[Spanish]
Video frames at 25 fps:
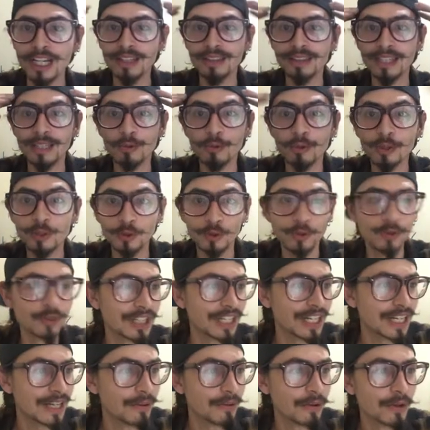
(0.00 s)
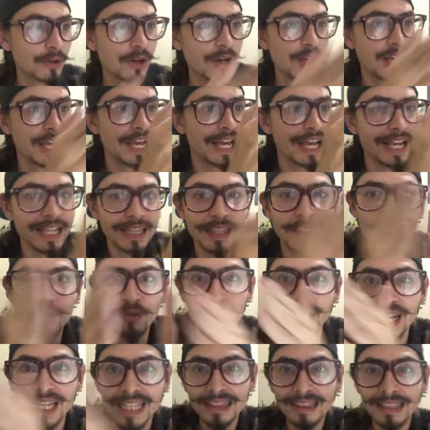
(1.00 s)
de nuestro cerebro en
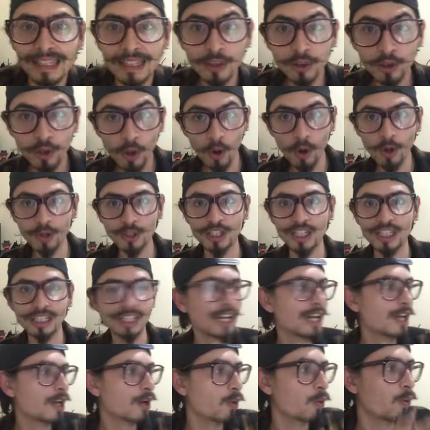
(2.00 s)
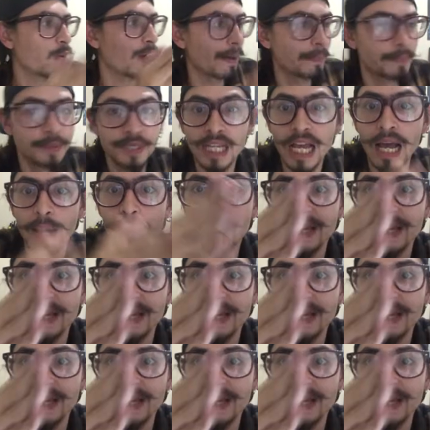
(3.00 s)
diferentes dosis. WhatsApp,